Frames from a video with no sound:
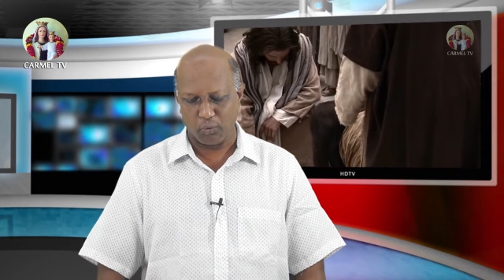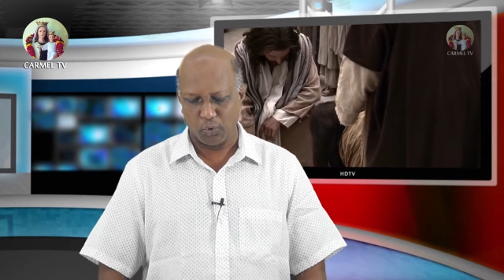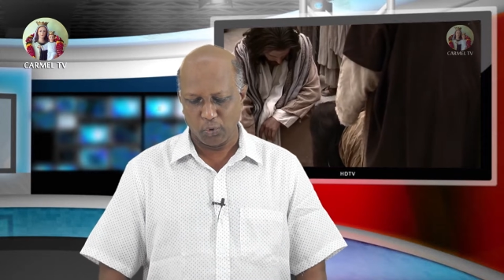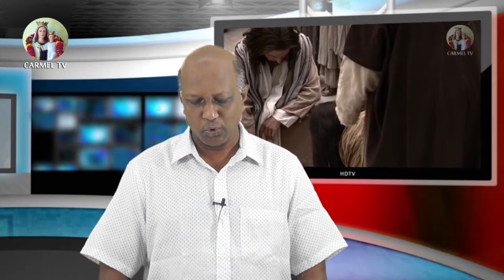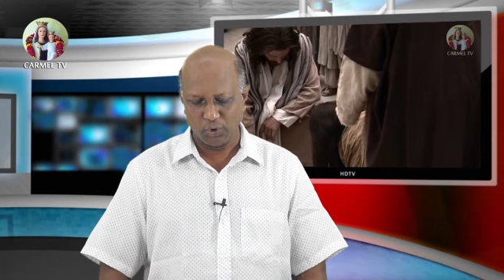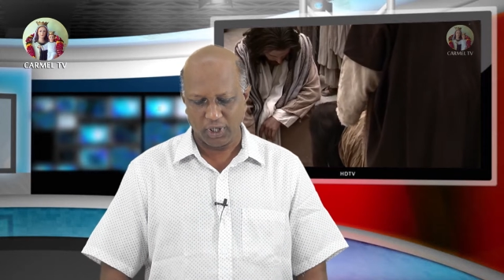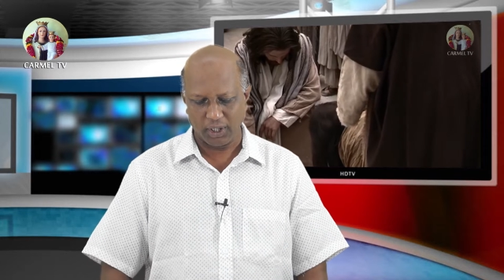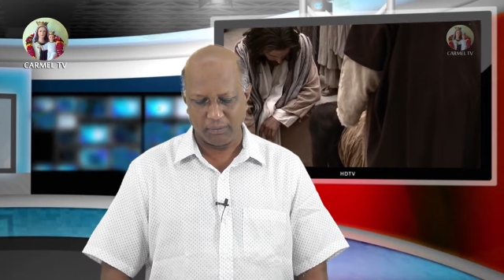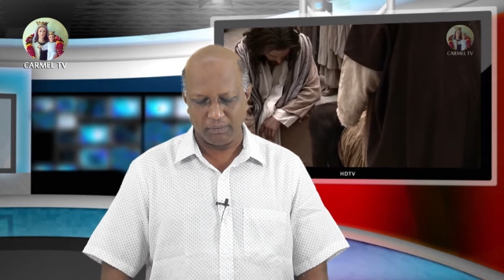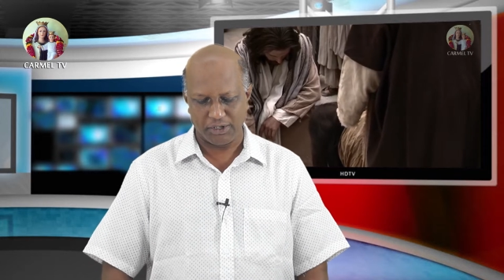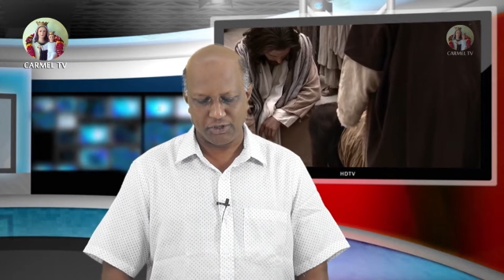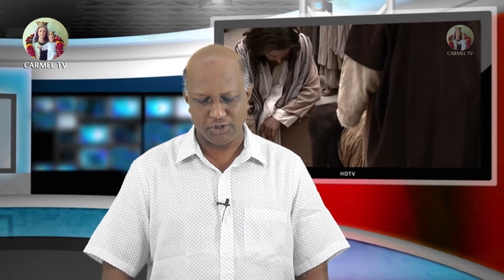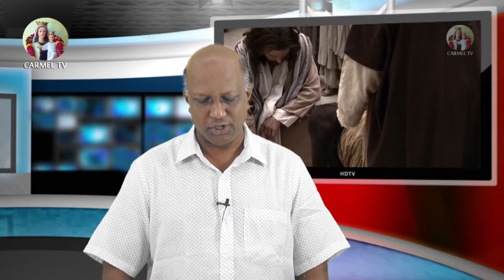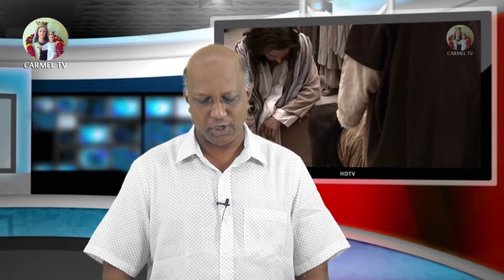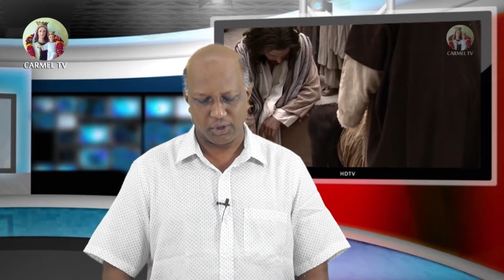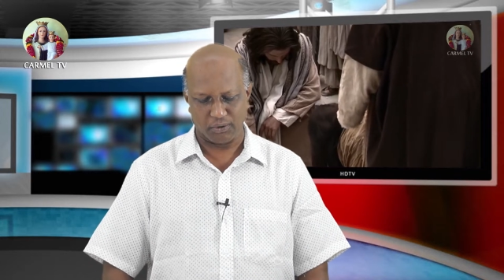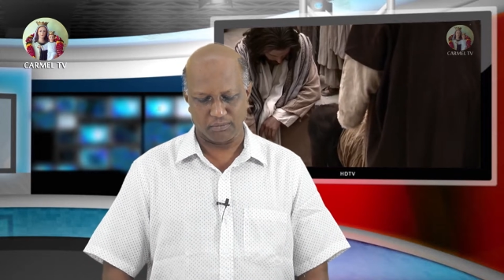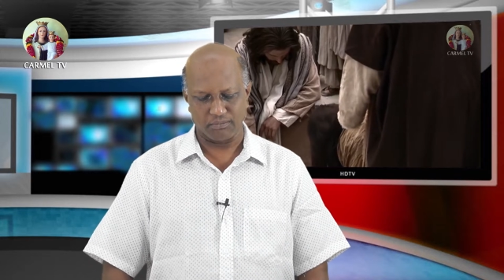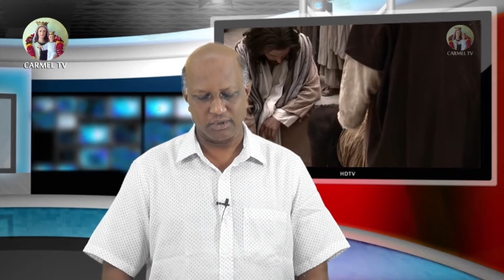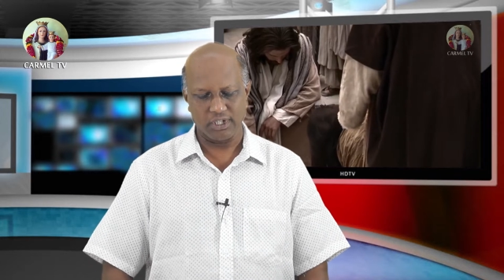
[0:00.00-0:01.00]
ஊடுருவி
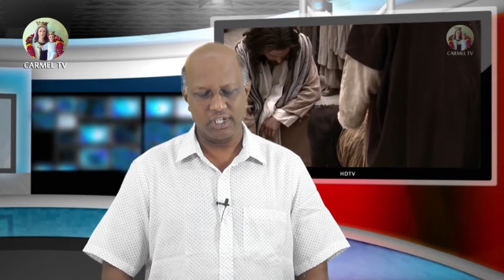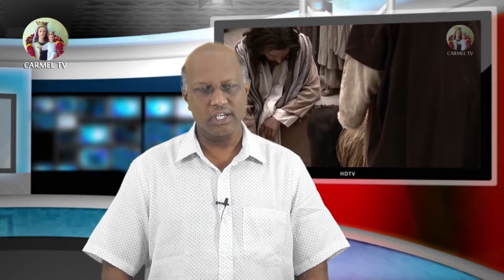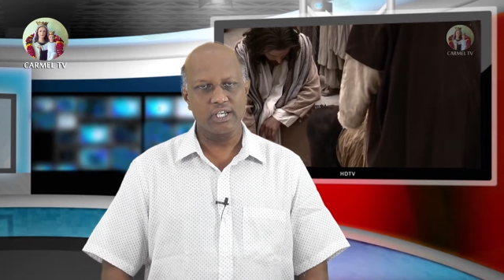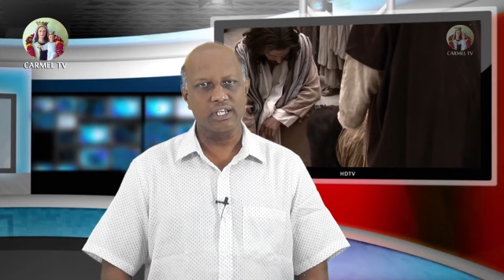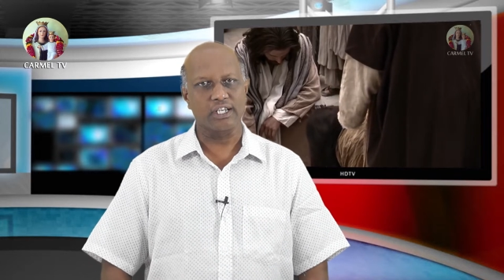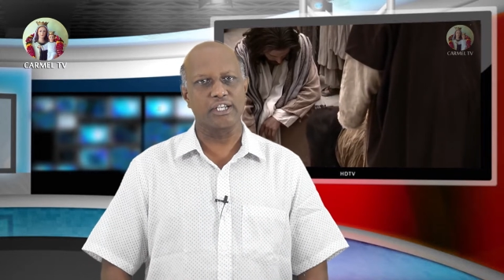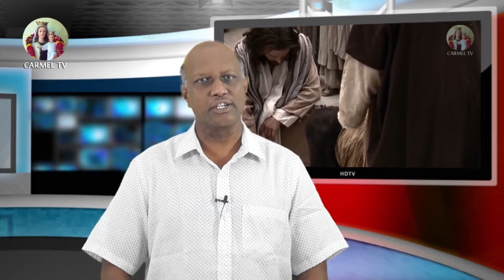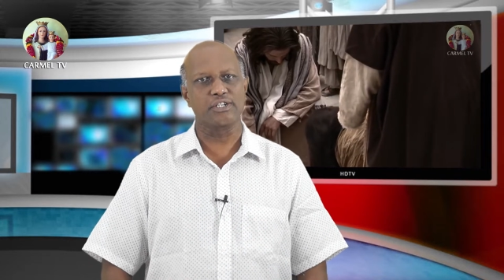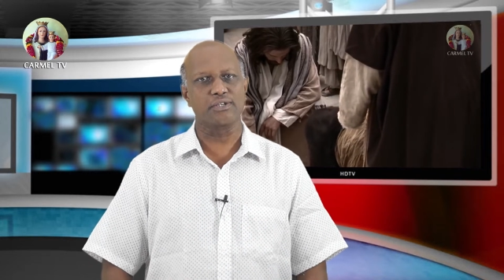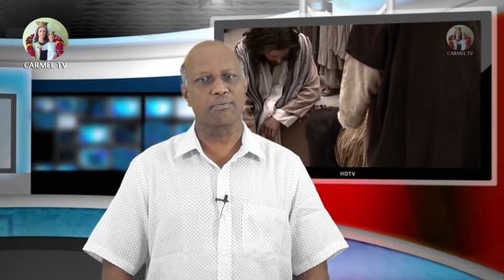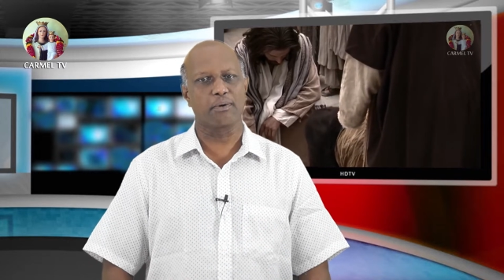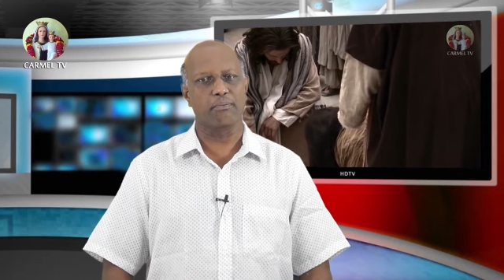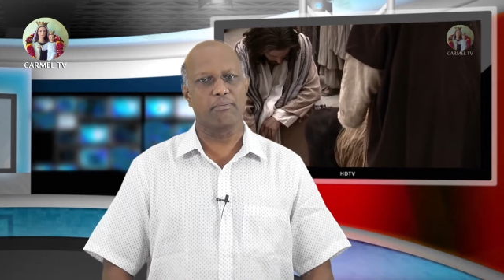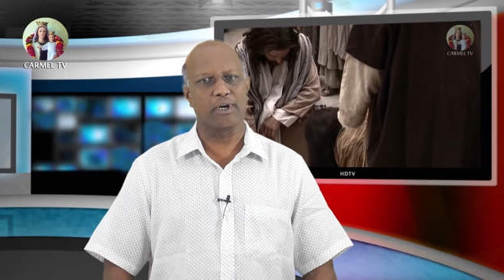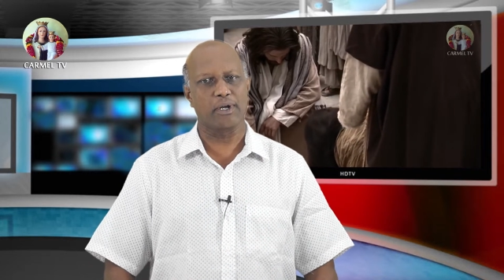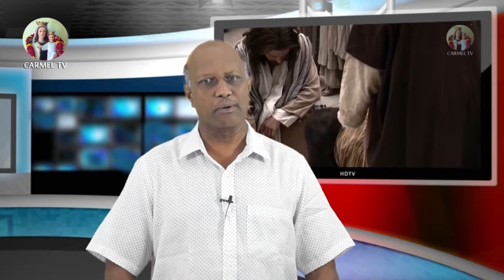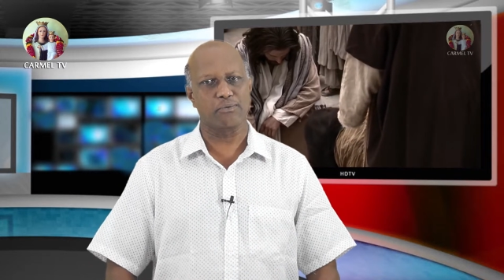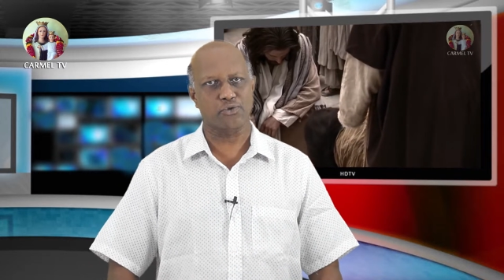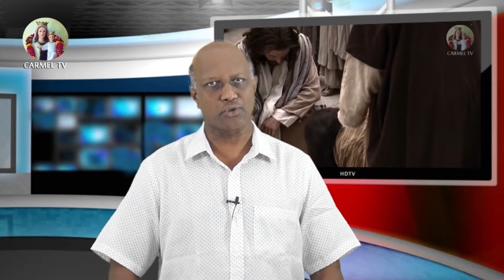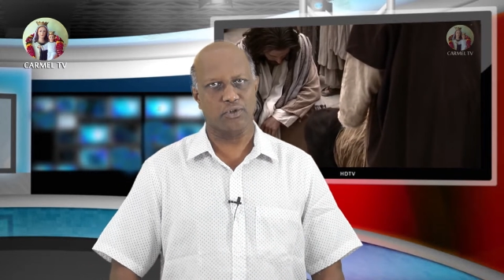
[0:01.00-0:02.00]
செல்லும் என்று
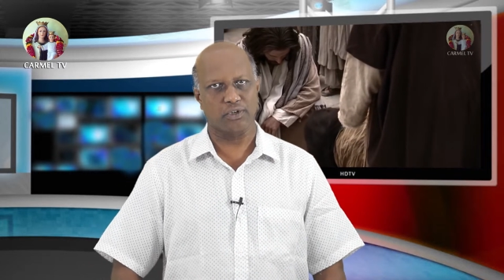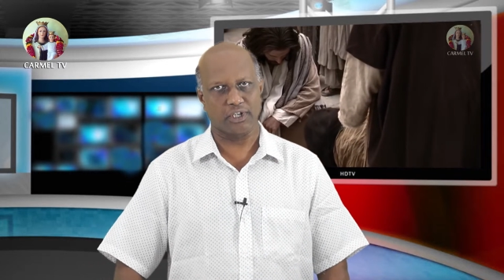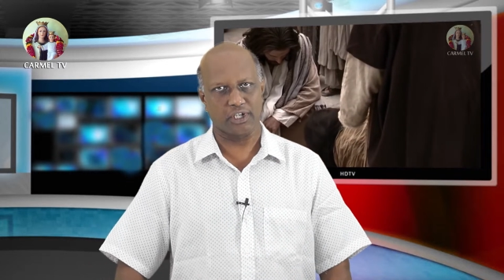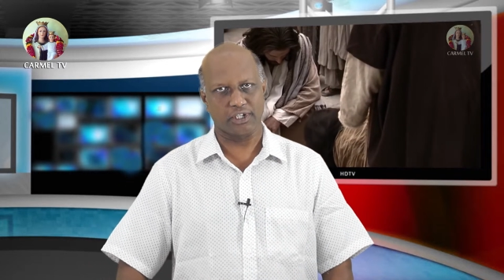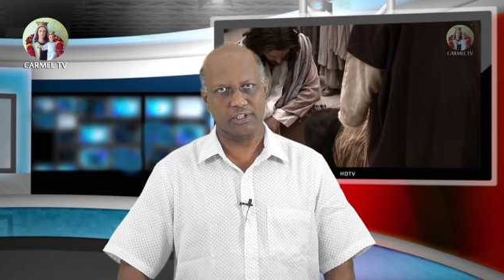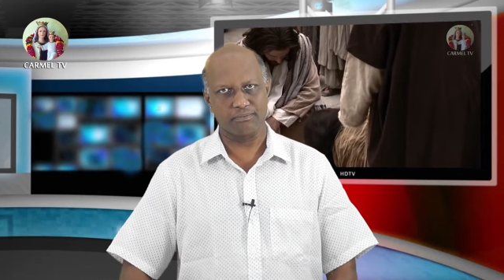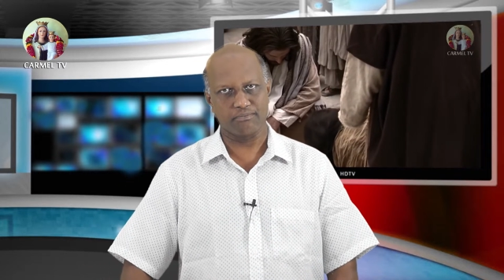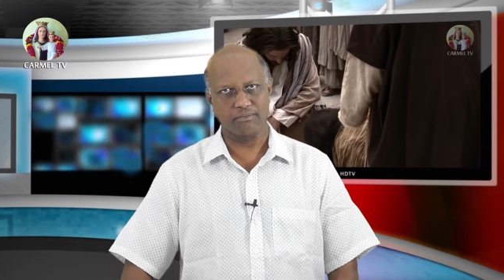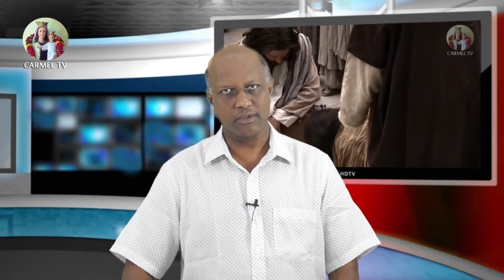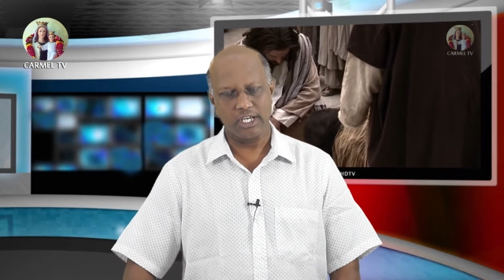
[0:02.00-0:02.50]
விபலியம் சொல்கிறது